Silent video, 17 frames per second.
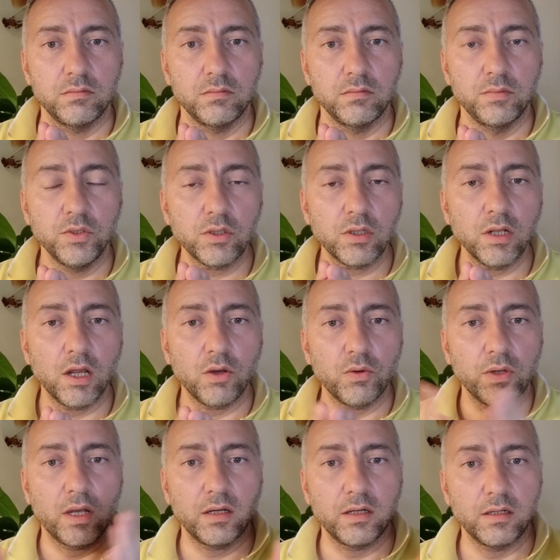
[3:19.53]
بيطلعوا
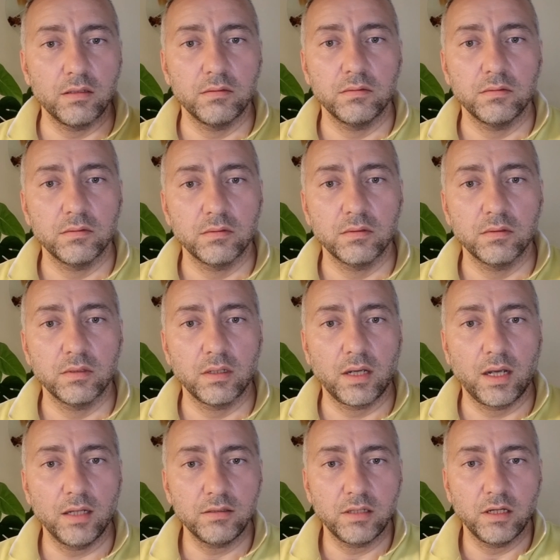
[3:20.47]
يعني
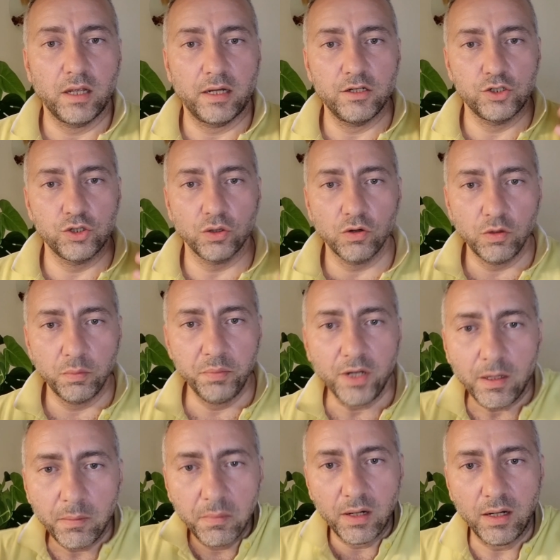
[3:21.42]
حتى يعني شغله
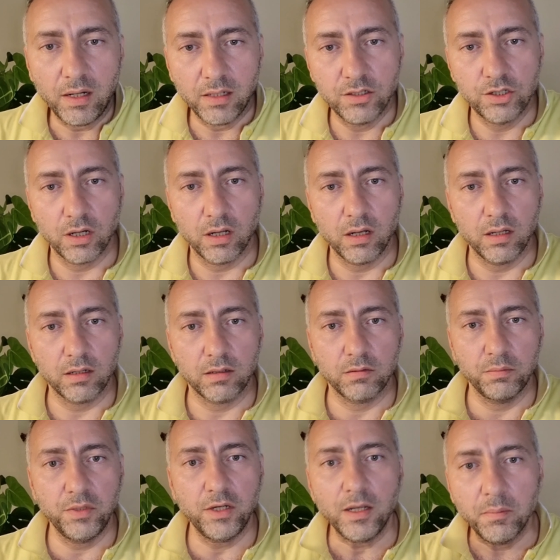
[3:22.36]
بيحمل حجار
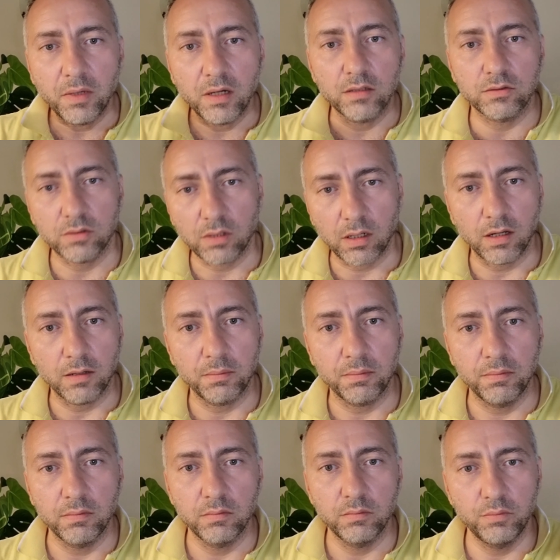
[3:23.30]
بيحمل
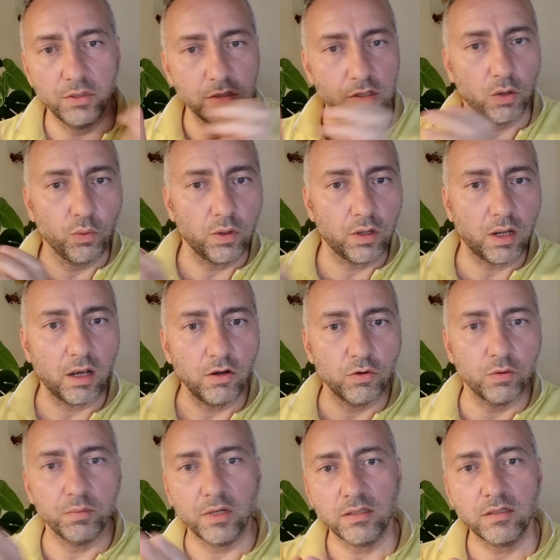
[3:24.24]
تراب بيصور حاله
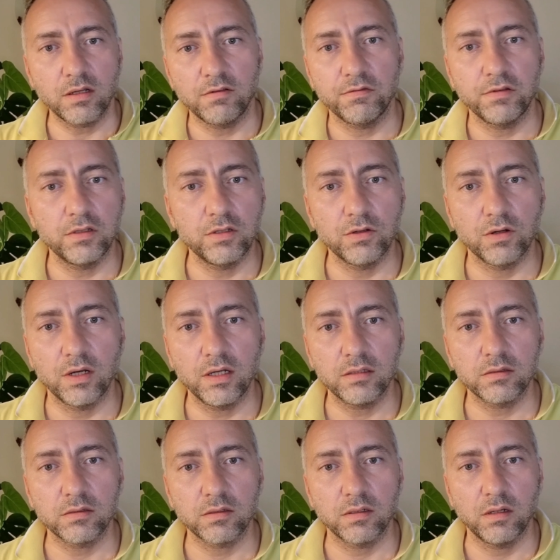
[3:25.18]
وبنزل
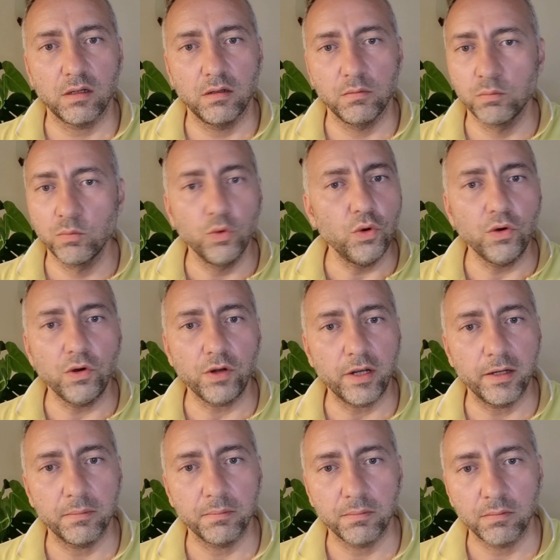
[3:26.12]
فيديوهات مو
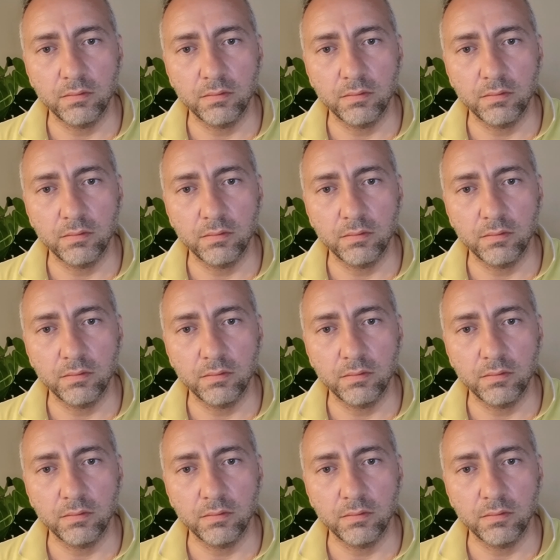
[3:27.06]
عيب